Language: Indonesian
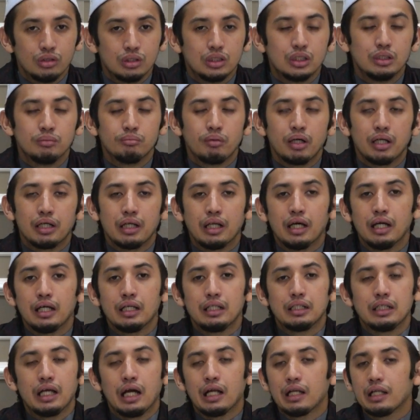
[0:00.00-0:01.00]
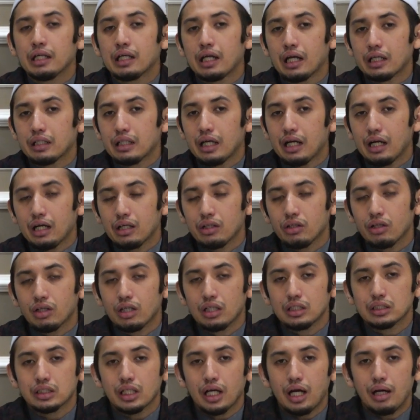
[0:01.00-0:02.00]
di mana yang dikatakan
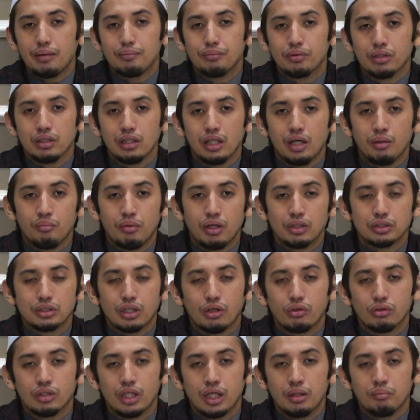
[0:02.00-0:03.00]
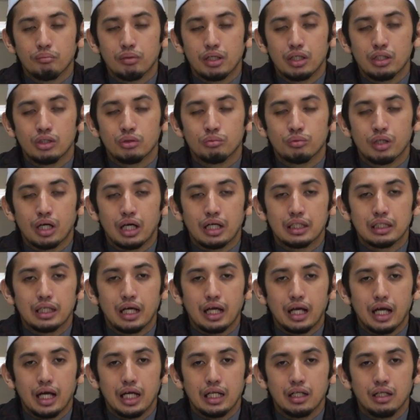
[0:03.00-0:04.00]
oleh Syekh Abdullah Basaudan beliau
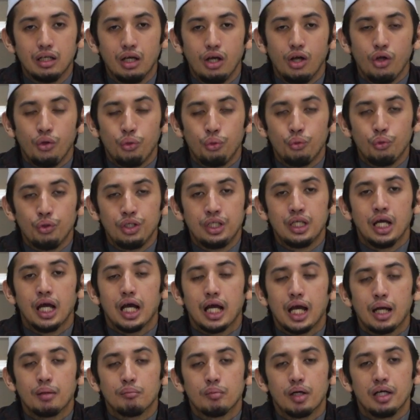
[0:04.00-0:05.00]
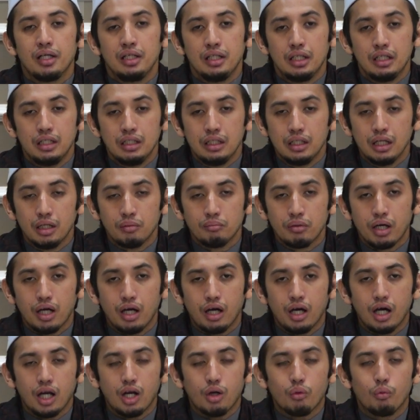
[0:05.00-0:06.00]
mengatakan dunia kama hilil
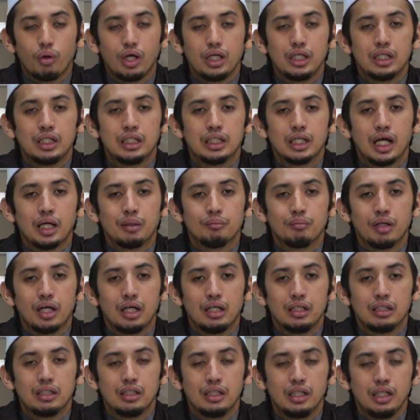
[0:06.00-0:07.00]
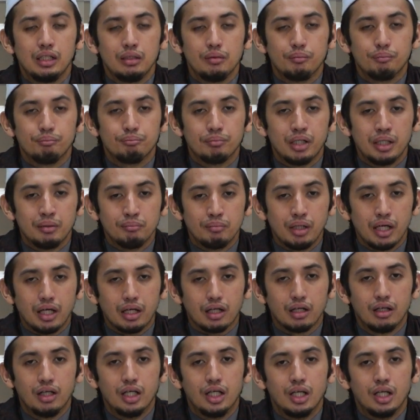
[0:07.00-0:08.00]
makar wa ma hilil mamar